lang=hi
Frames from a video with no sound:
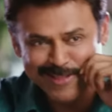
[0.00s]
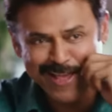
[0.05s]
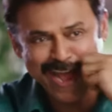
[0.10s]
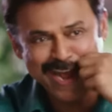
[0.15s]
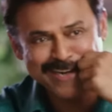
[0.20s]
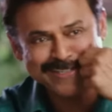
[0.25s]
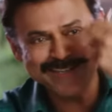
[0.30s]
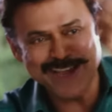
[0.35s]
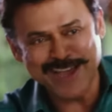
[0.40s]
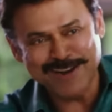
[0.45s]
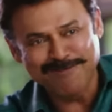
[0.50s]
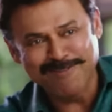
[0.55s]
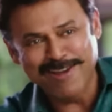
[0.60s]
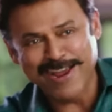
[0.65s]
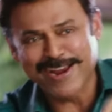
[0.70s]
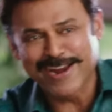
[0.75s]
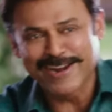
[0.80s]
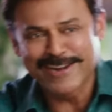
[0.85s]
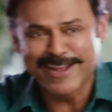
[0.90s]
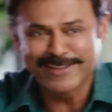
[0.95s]
मेरा नाम
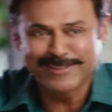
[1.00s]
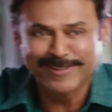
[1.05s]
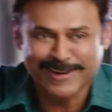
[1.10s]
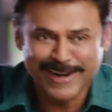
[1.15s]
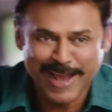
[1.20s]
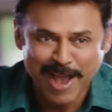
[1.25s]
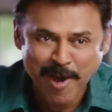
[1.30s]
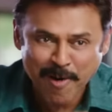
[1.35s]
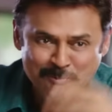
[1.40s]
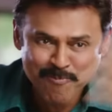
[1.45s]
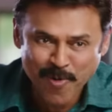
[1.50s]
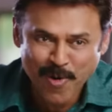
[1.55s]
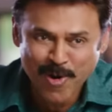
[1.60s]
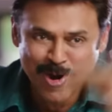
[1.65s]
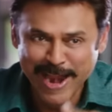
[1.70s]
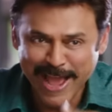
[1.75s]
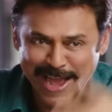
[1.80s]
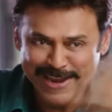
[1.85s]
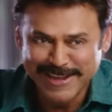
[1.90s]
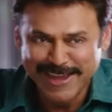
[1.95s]
वेंकट नायडू है मछली
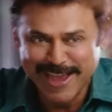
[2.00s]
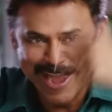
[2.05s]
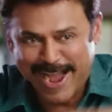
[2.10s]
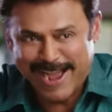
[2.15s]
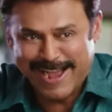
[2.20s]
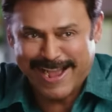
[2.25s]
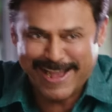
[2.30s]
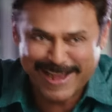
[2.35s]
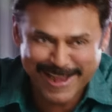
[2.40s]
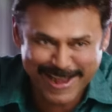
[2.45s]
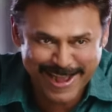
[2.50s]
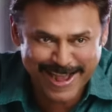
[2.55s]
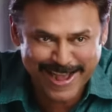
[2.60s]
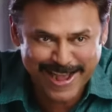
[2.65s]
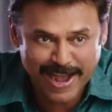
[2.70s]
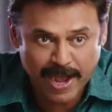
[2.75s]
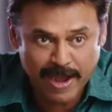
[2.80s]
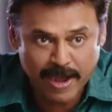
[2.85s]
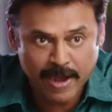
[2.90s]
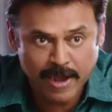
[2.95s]
के कांटे से मुझे आ,
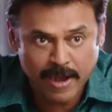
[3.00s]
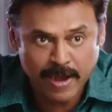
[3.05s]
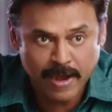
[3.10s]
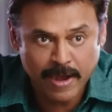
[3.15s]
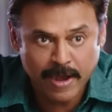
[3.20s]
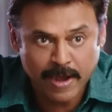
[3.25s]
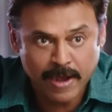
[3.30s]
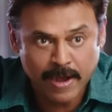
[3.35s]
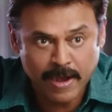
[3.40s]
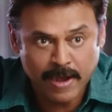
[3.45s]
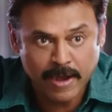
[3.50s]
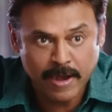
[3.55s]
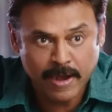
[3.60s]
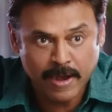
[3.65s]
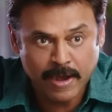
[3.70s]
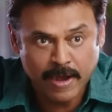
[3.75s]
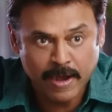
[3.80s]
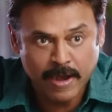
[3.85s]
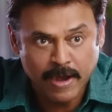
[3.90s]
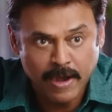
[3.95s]

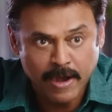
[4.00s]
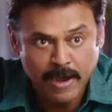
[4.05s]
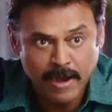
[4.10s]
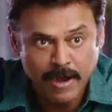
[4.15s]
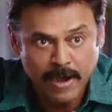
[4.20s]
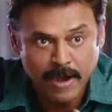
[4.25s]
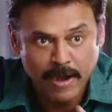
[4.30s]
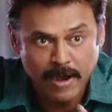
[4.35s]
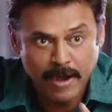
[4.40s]
आ,